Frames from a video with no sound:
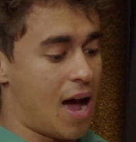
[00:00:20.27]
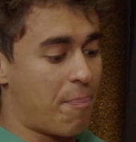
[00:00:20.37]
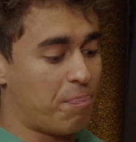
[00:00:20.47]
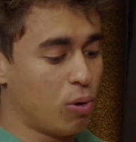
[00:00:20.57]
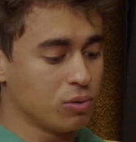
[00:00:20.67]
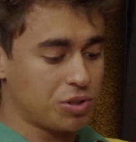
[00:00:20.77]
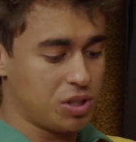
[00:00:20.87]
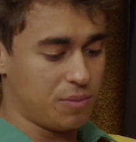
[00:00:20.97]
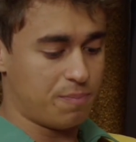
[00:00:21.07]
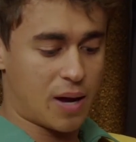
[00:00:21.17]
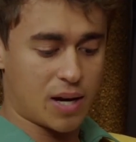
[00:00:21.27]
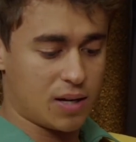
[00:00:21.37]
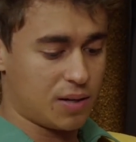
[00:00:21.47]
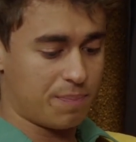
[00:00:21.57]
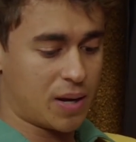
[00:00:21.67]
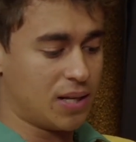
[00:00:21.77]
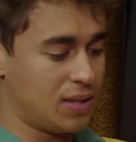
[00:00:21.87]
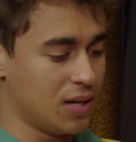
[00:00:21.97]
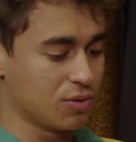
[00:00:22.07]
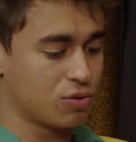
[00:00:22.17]
A ponte para, para
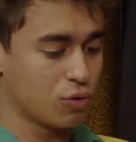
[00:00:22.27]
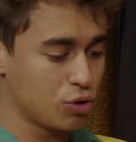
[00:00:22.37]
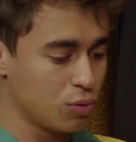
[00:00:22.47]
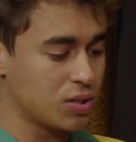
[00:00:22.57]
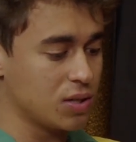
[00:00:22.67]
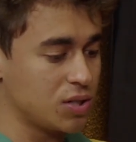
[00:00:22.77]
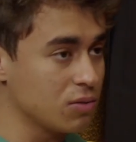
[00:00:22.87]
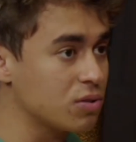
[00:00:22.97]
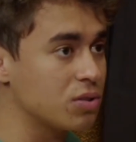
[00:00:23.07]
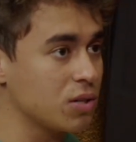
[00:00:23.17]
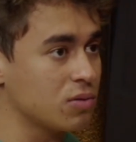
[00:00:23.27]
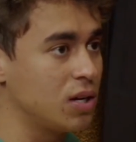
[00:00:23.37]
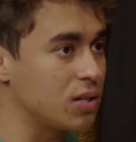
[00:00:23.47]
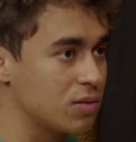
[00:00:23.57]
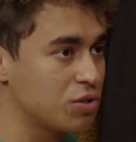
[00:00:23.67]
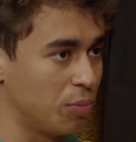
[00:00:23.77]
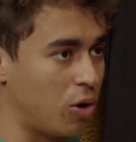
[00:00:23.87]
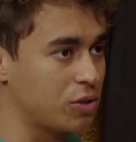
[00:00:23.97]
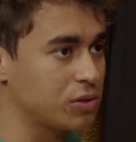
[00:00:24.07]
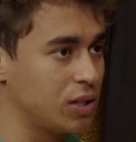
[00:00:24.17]
Deus continua sendo Jesus, Jesus Cristo,
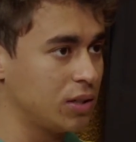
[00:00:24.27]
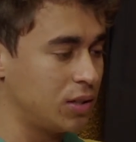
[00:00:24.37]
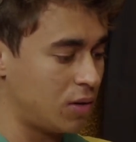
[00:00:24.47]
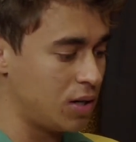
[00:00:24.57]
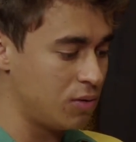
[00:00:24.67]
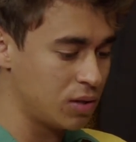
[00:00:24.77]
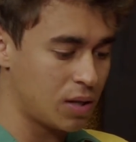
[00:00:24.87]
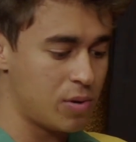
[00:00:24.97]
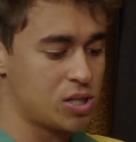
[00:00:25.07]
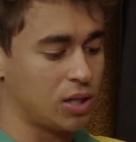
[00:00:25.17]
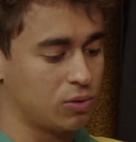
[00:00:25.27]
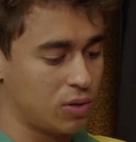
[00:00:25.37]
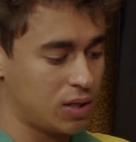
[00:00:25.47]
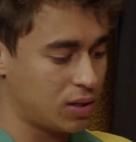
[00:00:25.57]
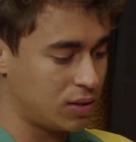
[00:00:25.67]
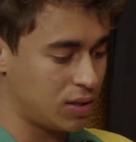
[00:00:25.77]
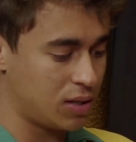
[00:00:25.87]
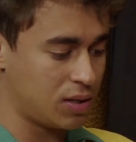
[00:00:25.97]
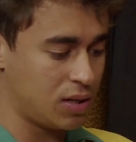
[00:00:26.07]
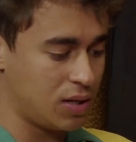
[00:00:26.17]
Timóteo, né? Não há nenhum intermediador entre,
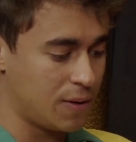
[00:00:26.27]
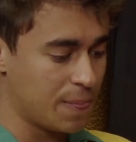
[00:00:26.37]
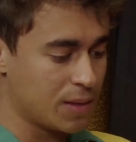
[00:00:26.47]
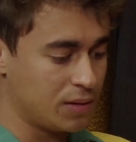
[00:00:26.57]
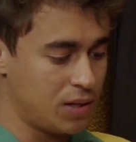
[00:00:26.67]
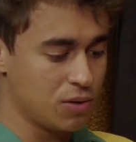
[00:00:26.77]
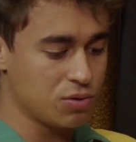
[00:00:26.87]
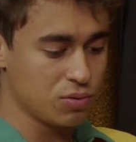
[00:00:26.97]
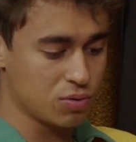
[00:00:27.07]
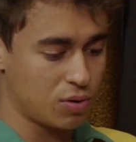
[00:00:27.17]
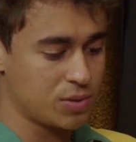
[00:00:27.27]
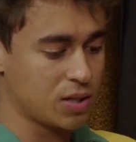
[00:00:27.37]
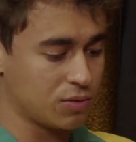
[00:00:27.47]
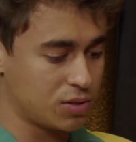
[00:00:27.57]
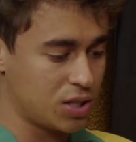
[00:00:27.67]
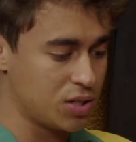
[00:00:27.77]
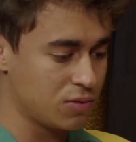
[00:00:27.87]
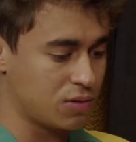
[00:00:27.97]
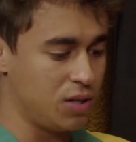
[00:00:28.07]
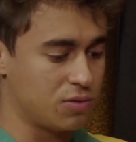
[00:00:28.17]
entre Deus e os homens a não ser
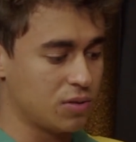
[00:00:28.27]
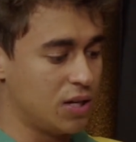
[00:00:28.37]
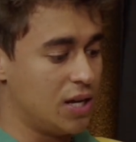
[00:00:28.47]
Jesus Cristo.